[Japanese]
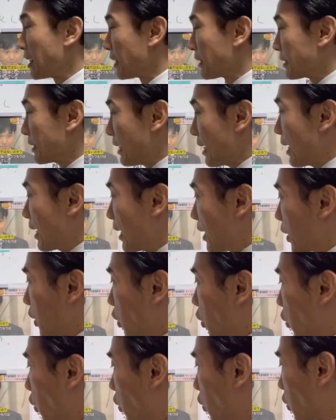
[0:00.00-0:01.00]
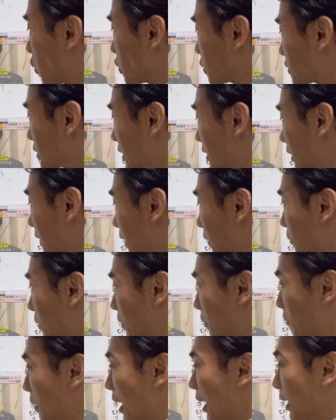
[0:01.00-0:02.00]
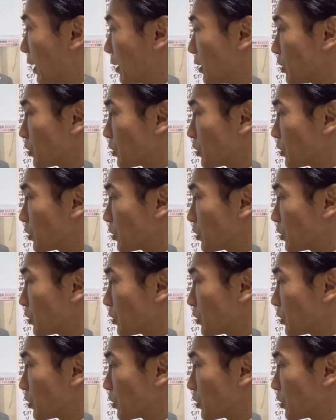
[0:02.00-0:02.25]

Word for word: で、保護者側は、